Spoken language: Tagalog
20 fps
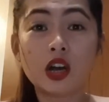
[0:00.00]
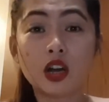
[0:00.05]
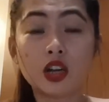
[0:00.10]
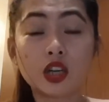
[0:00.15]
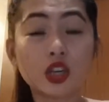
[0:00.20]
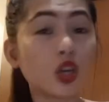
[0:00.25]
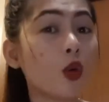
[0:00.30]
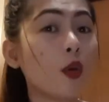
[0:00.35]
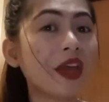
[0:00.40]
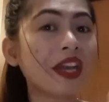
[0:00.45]

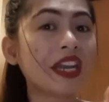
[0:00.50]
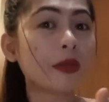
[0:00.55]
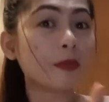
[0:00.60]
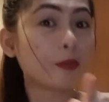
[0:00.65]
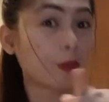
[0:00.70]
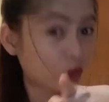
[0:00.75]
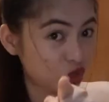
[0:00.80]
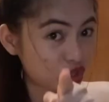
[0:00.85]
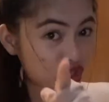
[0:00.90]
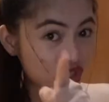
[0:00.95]
Q&A
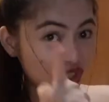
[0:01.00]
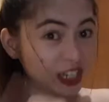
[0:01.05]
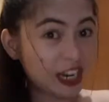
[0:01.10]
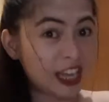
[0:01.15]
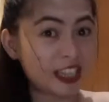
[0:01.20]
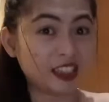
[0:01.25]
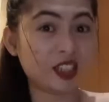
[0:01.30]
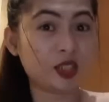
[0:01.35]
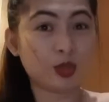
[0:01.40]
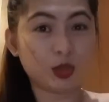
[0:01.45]
portion
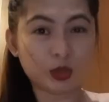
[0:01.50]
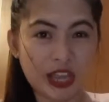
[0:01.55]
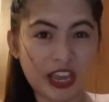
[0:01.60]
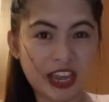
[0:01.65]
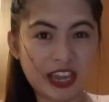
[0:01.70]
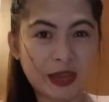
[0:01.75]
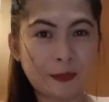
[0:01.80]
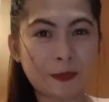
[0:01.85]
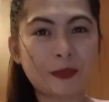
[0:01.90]
natin today.